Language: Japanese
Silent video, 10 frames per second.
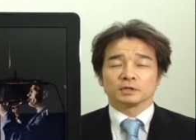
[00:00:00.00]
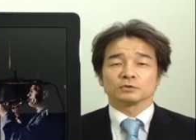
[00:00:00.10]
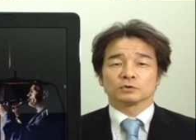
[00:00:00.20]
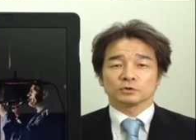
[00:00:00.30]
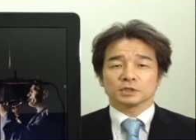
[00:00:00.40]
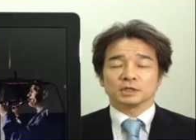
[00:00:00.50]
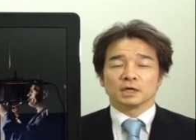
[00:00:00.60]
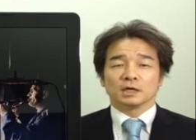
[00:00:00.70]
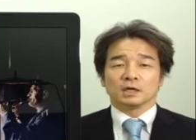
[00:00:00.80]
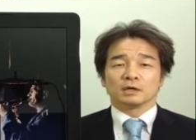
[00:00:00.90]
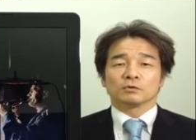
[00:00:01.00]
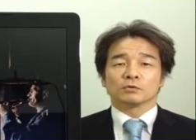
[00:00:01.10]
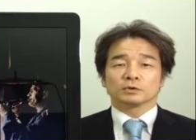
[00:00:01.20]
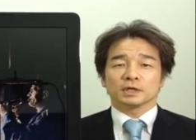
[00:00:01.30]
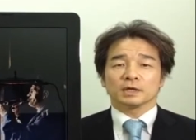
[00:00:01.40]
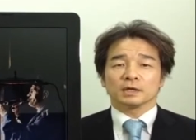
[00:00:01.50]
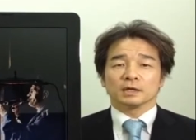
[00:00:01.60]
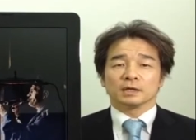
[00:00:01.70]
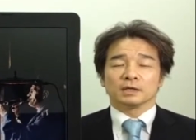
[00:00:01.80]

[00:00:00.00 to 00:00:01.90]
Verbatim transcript: その時ここで、